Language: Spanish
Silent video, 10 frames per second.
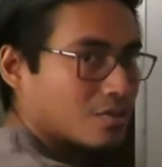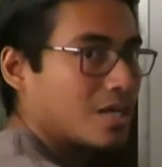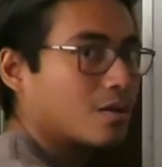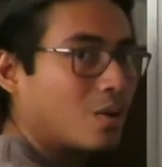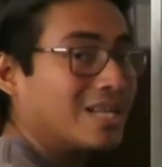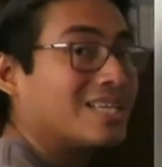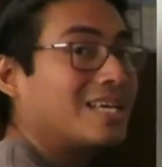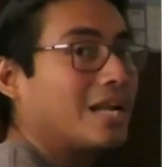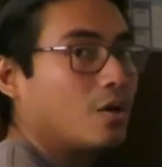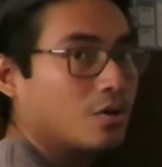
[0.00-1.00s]
O sea,
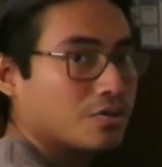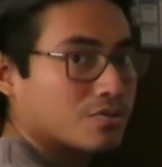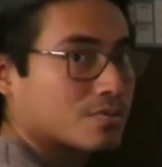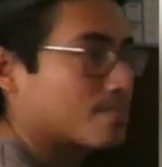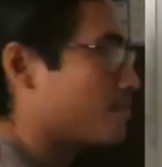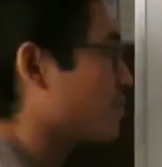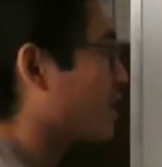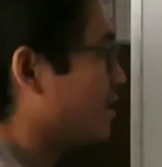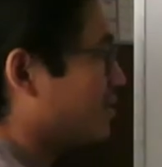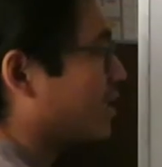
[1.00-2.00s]
cualquiera de los dos.
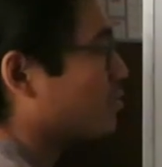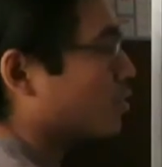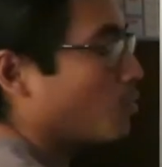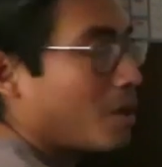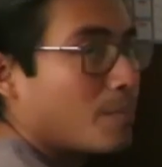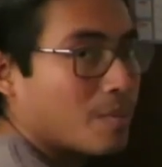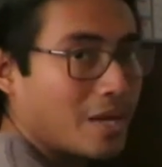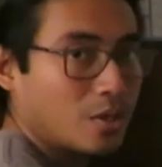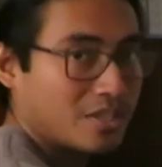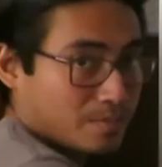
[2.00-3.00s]
En este caso se cumple el
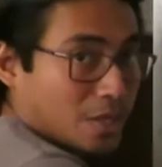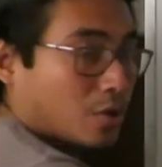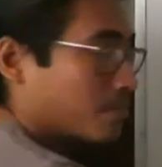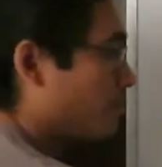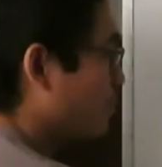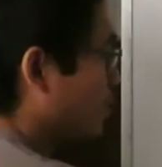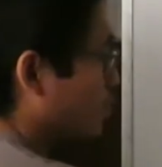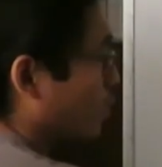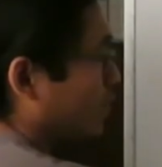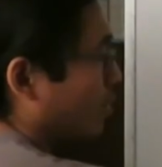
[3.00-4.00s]
primero, es menor.
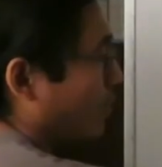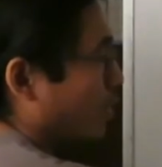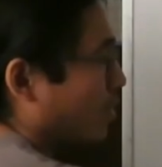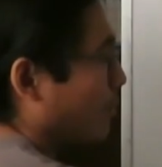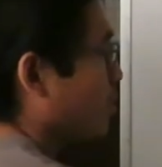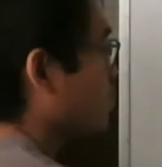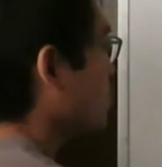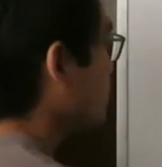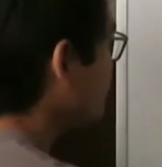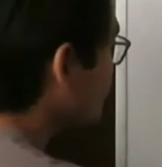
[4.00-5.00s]
Menos 4 es menor que menos 1.